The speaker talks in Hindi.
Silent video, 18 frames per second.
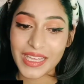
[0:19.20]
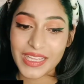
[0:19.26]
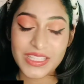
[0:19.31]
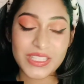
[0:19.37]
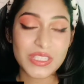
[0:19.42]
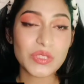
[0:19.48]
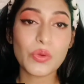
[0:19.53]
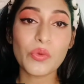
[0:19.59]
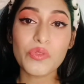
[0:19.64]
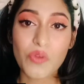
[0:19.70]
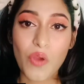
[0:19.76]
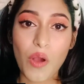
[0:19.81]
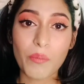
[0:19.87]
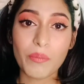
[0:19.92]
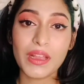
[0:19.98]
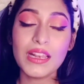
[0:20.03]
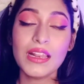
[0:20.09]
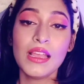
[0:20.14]
it's so
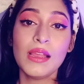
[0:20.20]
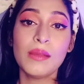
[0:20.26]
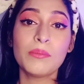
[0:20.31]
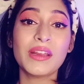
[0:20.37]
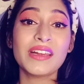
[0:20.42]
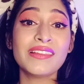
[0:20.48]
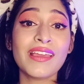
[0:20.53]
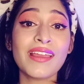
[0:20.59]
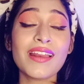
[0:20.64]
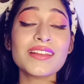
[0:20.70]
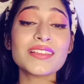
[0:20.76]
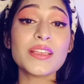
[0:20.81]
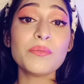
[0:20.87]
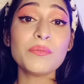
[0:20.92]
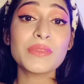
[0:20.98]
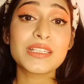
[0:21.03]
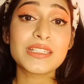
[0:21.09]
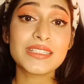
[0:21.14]
normal but there are
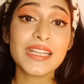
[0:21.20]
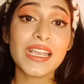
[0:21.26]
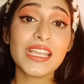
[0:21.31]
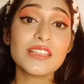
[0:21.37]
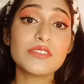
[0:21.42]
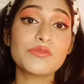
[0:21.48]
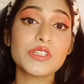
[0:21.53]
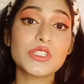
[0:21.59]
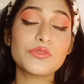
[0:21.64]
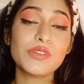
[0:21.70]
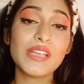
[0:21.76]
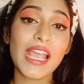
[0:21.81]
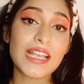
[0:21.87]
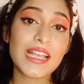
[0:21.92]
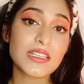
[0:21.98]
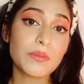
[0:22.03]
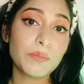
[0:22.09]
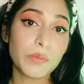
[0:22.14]
some mistakes which we
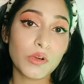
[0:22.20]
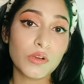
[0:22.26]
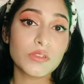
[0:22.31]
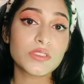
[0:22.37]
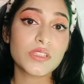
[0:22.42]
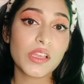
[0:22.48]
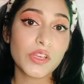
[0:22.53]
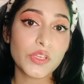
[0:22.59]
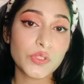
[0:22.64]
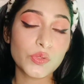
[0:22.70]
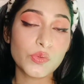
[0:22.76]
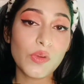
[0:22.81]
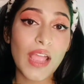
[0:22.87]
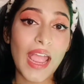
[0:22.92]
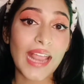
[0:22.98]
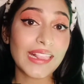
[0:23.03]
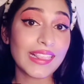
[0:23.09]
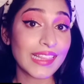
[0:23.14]
as a person do
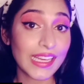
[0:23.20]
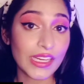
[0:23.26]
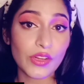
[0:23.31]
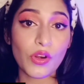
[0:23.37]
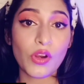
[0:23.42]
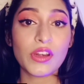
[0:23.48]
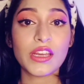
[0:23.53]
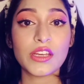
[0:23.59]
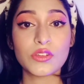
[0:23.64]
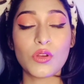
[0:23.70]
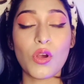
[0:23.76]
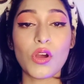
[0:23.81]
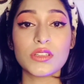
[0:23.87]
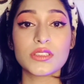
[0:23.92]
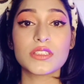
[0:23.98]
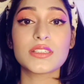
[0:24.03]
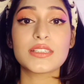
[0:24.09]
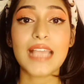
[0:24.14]
and later on it
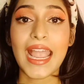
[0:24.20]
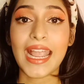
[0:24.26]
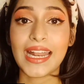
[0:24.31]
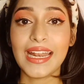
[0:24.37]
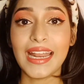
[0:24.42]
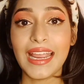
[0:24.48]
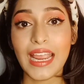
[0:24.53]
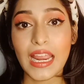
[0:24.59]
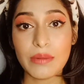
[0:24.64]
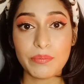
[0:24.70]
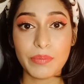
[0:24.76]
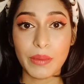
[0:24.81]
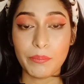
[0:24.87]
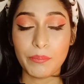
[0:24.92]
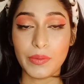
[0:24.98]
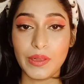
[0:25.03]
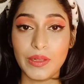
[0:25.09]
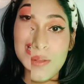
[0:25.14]
causes acne and
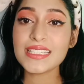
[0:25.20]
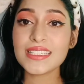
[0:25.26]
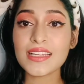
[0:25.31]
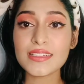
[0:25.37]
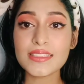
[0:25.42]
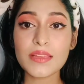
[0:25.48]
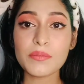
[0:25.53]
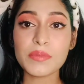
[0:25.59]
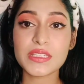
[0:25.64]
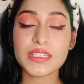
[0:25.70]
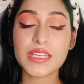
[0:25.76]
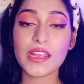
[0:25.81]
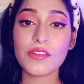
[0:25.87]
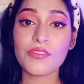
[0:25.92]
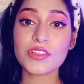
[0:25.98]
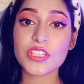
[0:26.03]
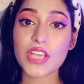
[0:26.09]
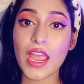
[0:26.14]
pimples these are some
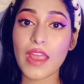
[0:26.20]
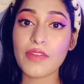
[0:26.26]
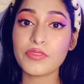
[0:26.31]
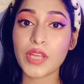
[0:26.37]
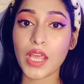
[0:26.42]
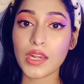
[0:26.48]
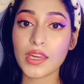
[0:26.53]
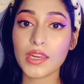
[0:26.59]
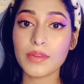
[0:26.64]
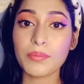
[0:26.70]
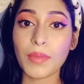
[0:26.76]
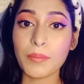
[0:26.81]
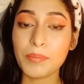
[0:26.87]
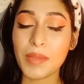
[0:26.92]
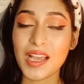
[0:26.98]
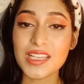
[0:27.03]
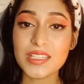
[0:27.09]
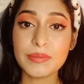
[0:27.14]
mistakes which I have done in my
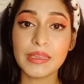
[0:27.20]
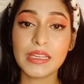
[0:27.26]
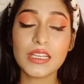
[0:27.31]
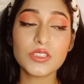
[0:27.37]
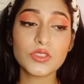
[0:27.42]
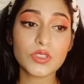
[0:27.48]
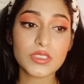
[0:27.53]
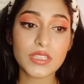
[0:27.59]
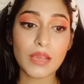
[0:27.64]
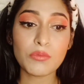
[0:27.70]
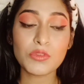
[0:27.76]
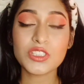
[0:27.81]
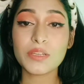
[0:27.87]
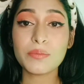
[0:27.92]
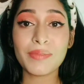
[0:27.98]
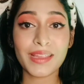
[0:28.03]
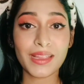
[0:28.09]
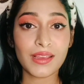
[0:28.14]
past because us उस टाइम
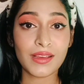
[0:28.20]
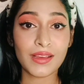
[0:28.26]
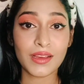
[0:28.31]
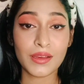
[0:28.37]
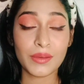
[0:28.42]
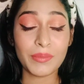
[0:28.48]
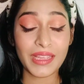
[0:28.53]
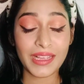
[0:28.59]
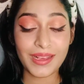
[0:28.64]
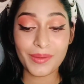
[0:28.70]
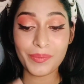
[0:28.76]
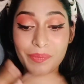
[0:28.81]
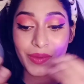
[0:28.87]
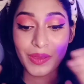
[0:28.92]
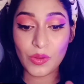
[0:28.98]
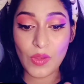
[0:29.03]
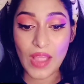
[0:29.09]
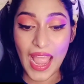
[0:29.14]
मुझे मेकअप
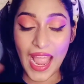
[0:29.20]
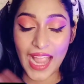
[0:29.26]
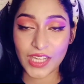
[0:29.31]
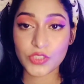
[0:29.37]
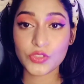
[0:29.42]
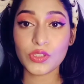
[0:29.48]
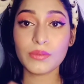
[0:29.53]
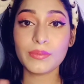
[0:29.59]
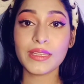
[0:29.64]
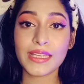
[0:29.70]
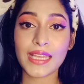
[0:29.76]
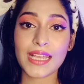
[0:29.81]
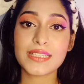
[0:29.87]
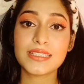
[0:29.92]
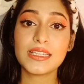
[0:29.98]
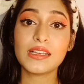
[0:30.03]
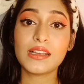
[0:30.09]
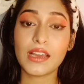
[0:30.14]
uh, को एक्चुअल में
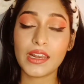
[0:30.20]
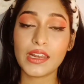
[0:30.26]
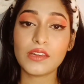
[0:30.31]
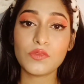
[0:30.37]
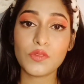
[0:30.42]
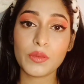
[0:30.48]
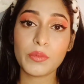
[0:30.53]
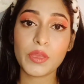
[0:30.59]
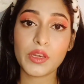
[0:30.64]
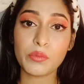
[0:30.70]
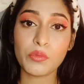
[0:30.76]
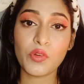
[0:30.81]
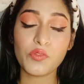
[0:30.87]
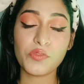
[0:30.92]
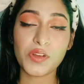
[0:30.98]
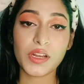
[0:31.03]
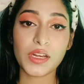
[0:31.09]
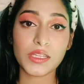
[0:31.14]
कैसे करेक्ट वे में
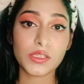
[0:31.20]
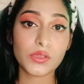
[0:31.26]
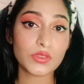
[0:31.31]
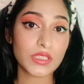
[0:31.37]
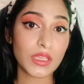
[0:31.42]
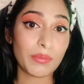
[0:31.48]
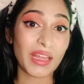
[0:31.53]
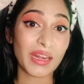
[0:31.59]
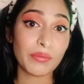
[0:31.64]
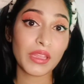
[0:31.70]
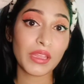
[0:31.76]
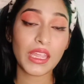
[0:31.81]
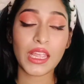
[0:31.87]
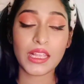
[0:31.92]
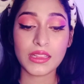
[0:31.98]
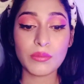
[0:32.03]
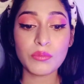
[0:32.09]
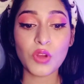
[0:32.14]
रिमूव करना था उसके बारे में
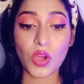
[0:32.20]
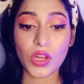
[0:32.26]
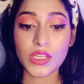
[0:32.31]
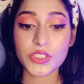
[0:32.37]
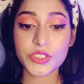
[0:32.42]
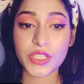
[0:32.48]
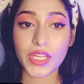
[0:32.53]
एकदम नॉलेज